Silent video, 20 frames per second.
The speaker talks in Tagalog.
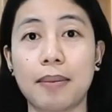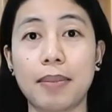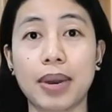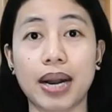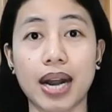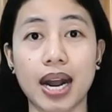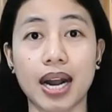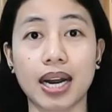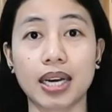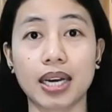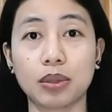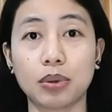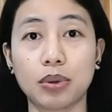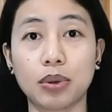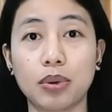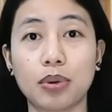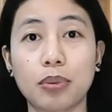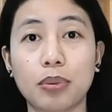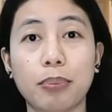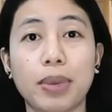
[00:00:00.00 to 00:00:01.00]

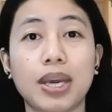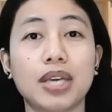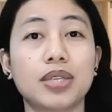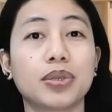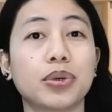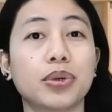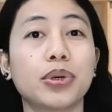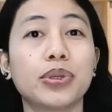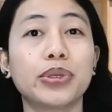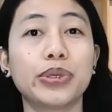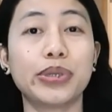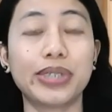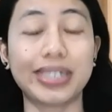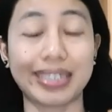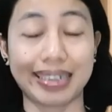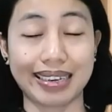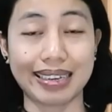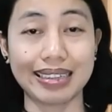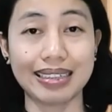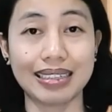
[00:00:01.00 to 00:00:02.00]
makakatulong based on your
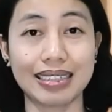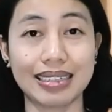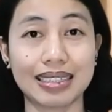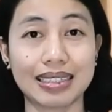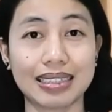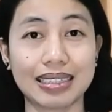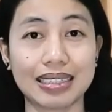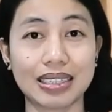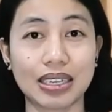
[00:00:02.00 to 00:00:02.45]
needs,